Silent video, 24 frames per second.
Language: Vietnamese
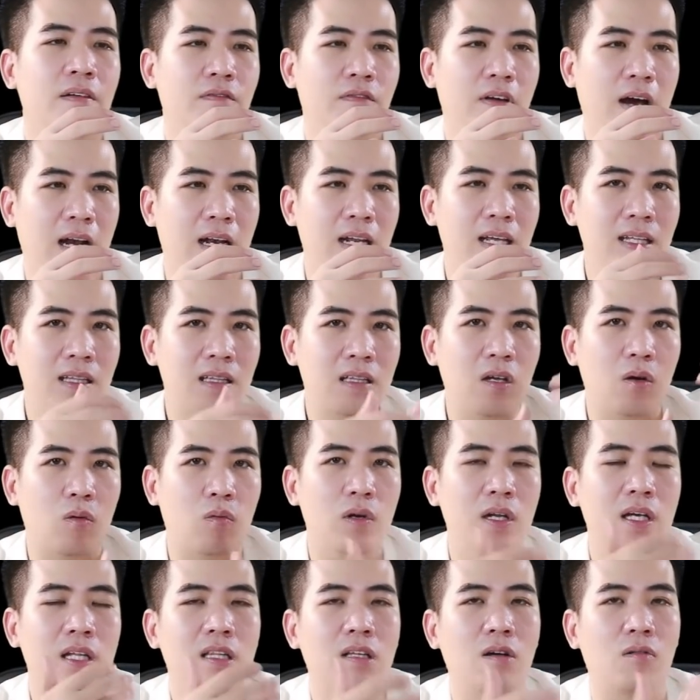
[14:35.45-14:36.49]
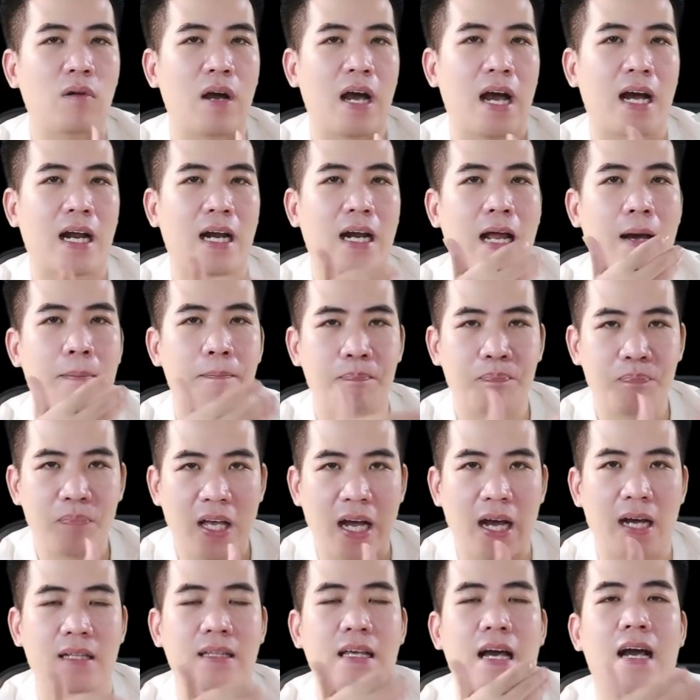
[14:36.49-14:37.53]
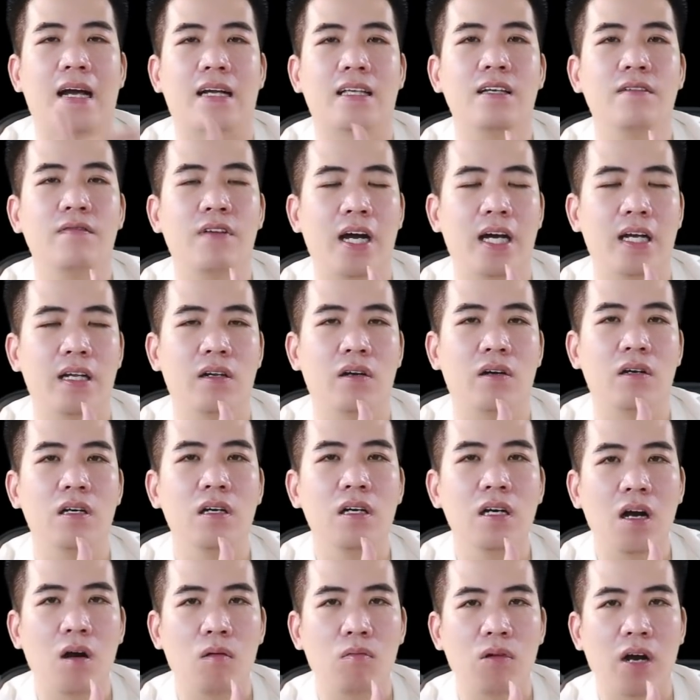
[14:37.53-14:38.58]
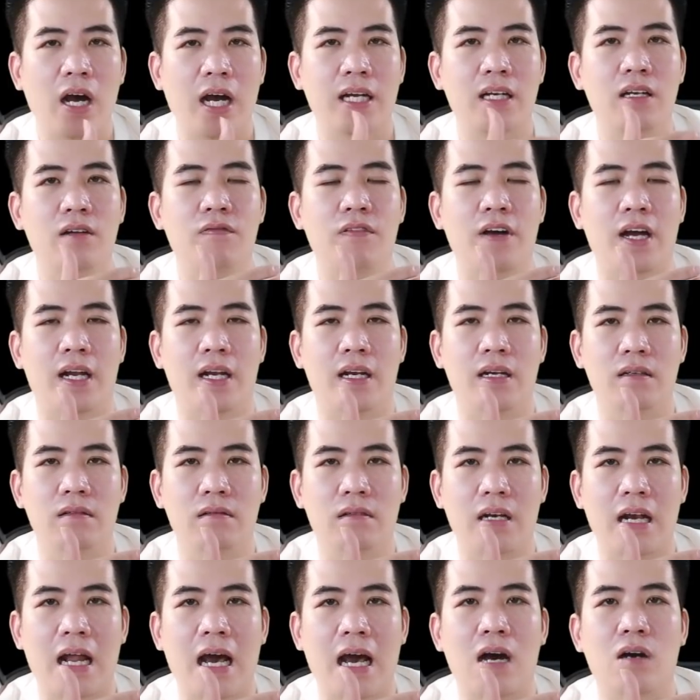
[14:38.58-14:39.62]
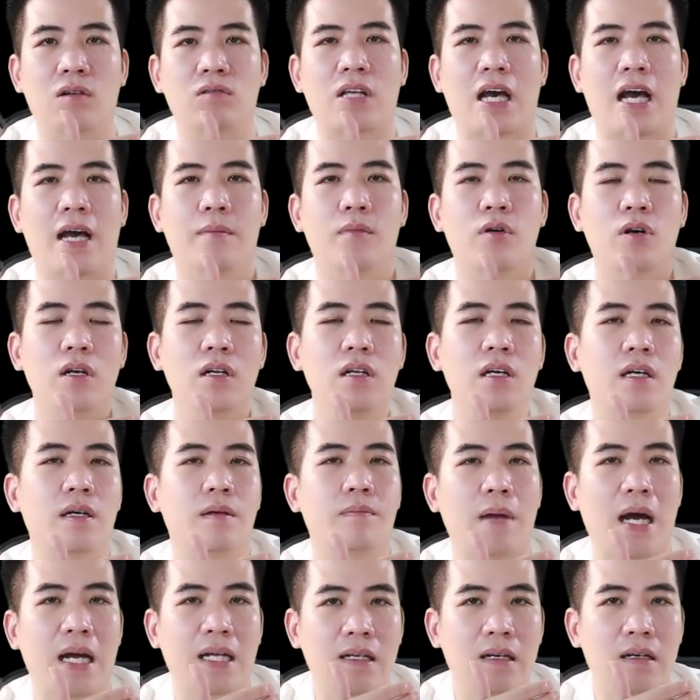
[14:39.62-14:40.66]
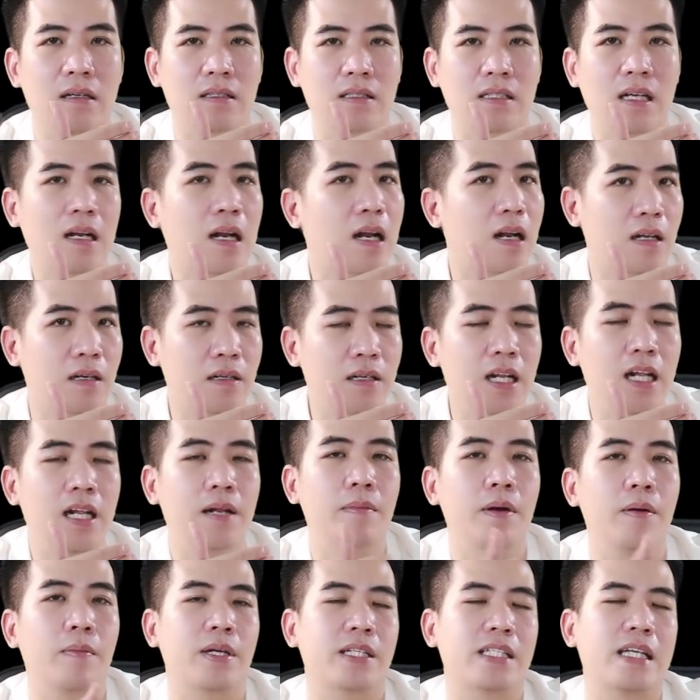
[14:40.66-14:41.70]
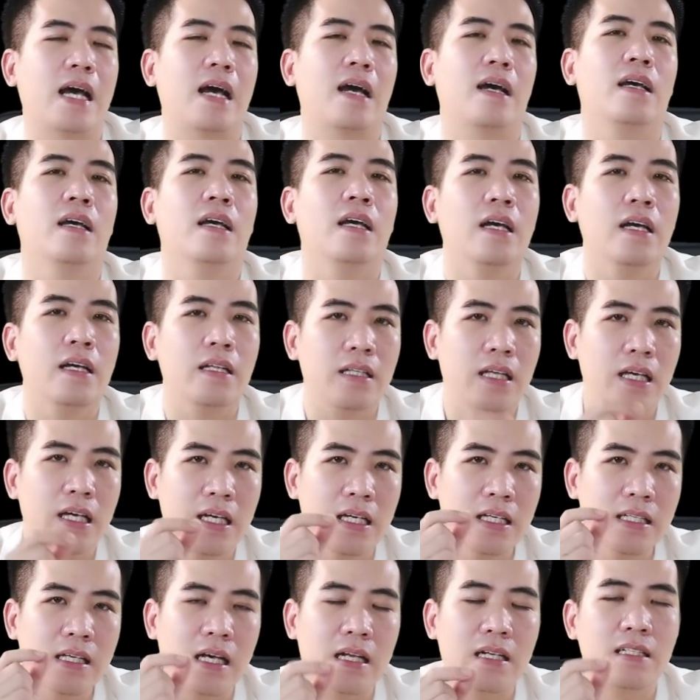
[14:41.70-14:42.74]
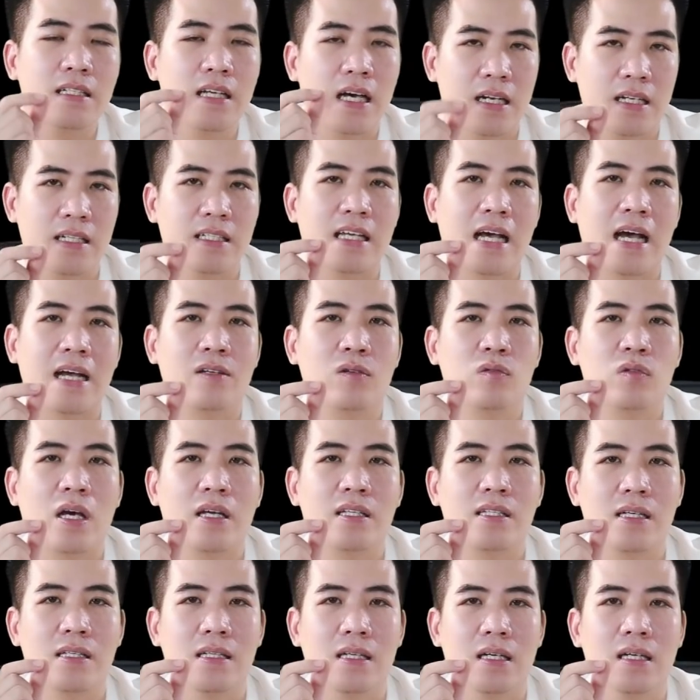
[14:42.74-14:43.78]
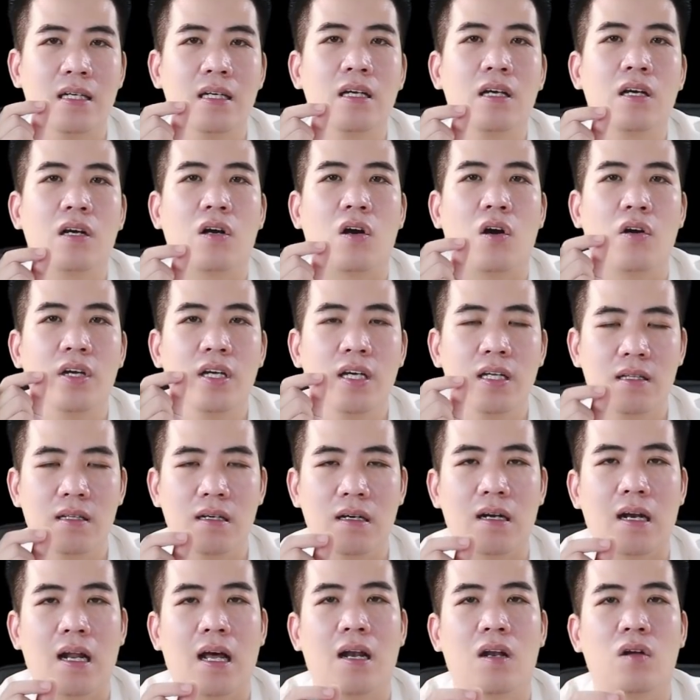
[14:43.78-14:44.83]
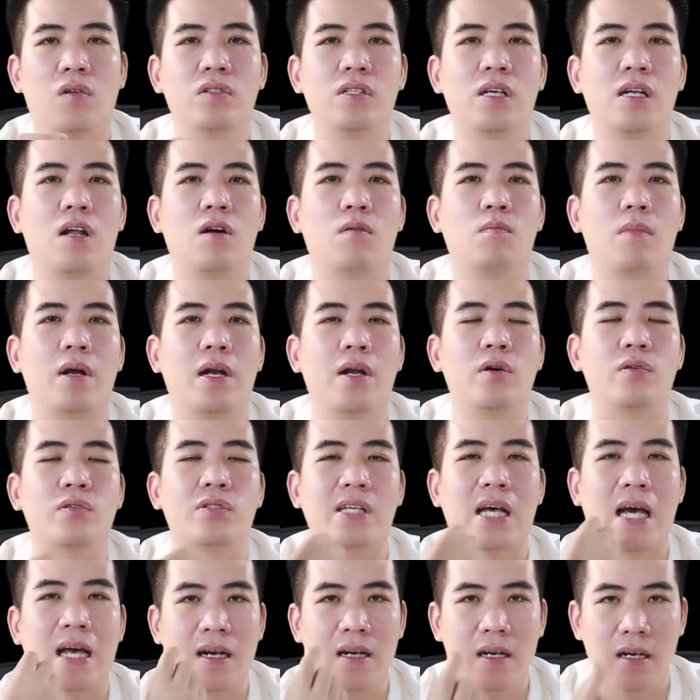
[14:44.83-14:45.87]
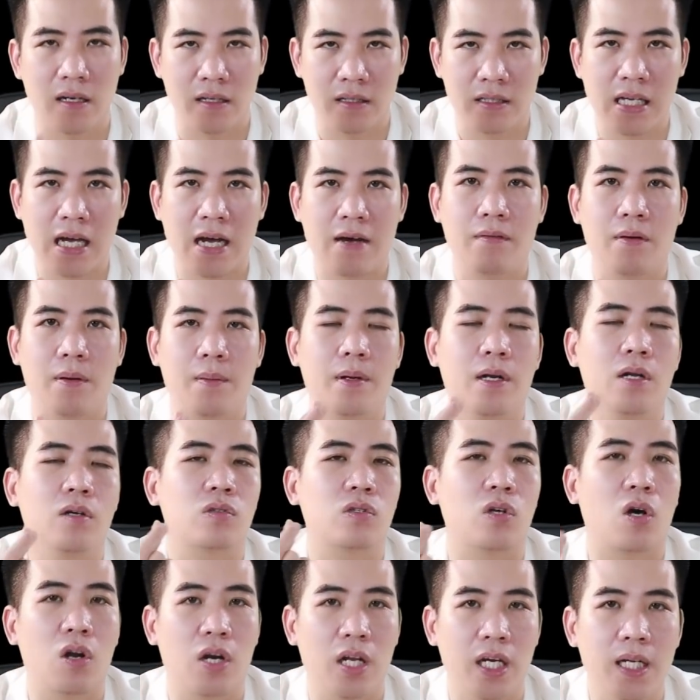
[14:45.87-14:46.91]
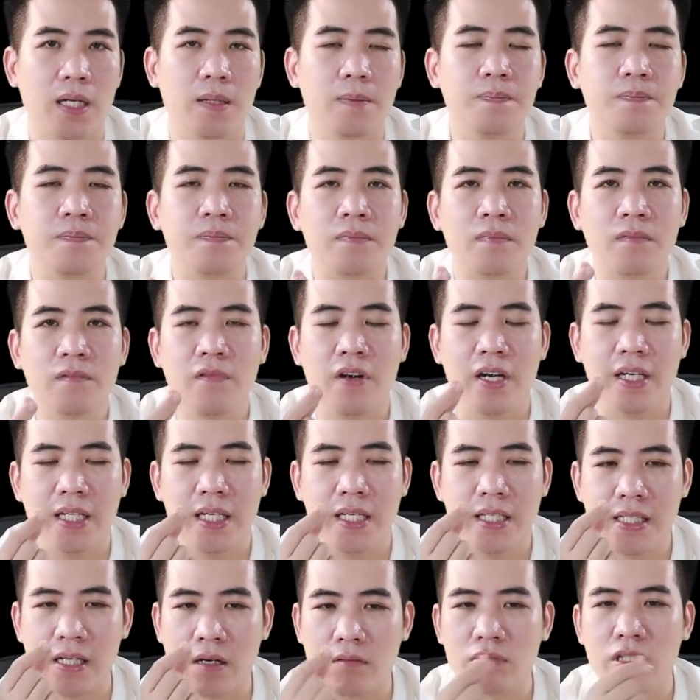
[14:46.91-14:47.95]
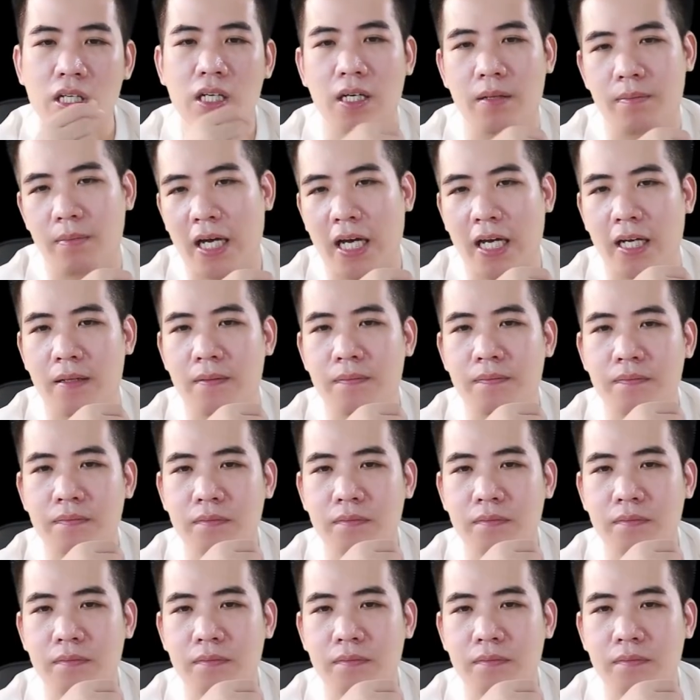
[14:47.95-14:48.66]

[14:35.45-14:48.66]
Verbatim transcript: và liên tục liên tục hàng năm hàng tháng như vậy nó cứ gồng gánh nó phải đào thải một lượng bã nhờn rất là lớn lên bề mặt da thì dần dần da chúng ta sẽ gì có hiện tượng là lỗ chân lông bắt đầu giãn nở ra và bắt đầu to lên vậy thì trong trường hợp này